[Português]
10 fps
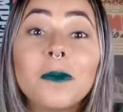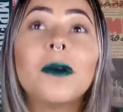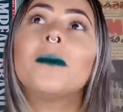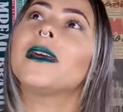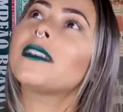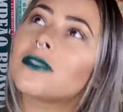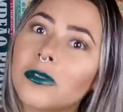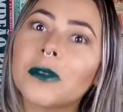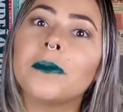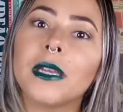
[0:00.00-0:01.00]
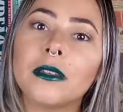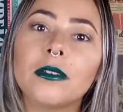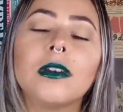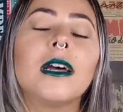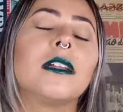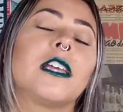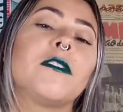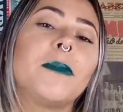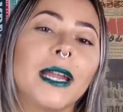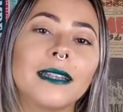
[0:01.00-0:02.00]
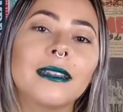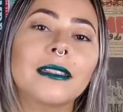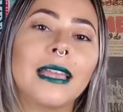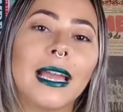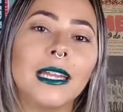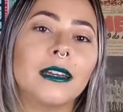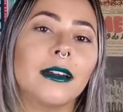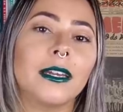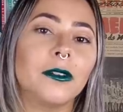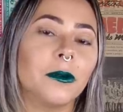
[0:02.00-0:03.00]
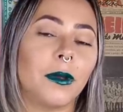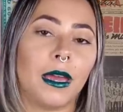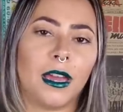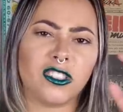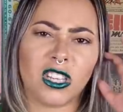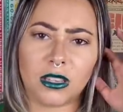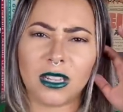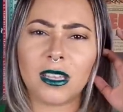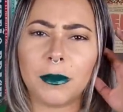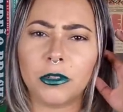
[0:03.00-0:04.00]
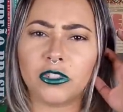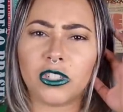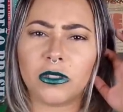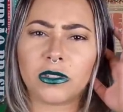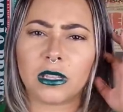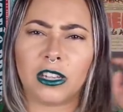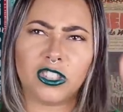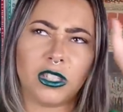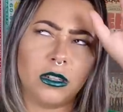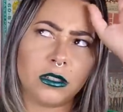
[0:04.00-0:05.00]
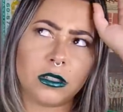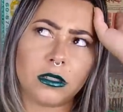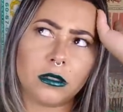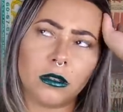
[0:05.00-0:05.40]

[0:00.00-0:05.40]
E o Palmeiras dormindo. Teve parada técnica aí, no, é, acho que 30 minutinhos, acho que antes.